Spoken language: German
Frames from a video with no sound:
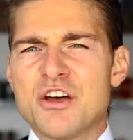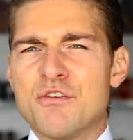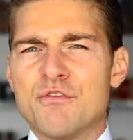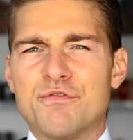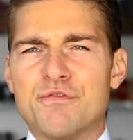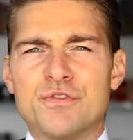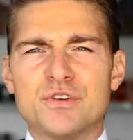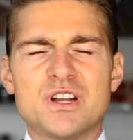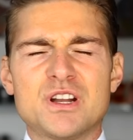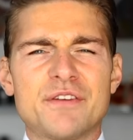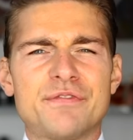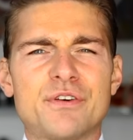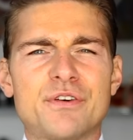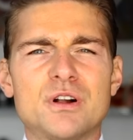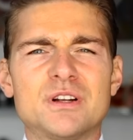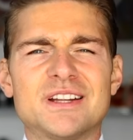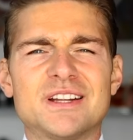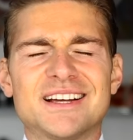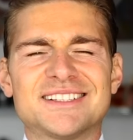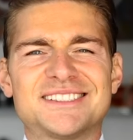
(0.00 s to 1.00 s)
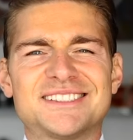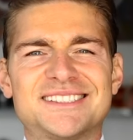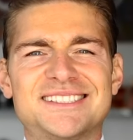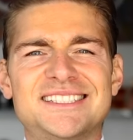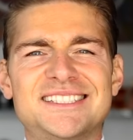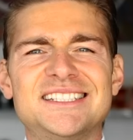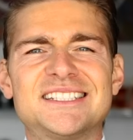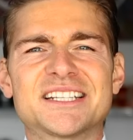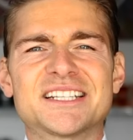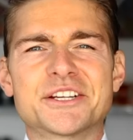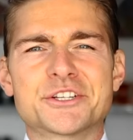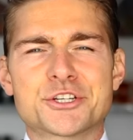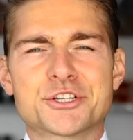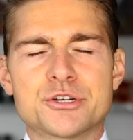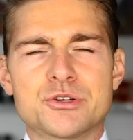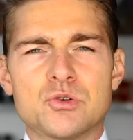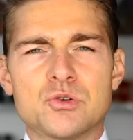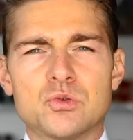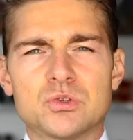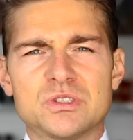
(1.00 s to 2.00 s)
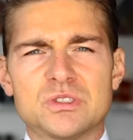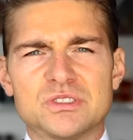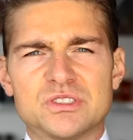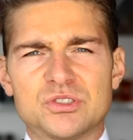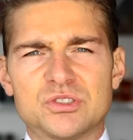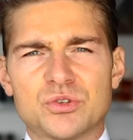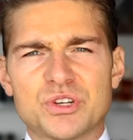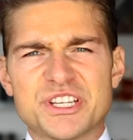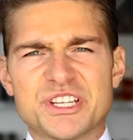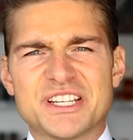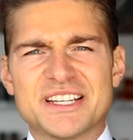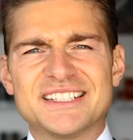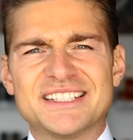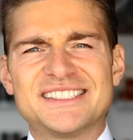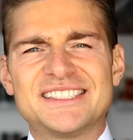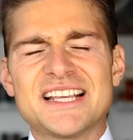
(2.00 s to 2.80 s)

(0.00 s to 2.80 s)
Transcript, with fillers: wundervoll nach zitrischen Noten zu riechen,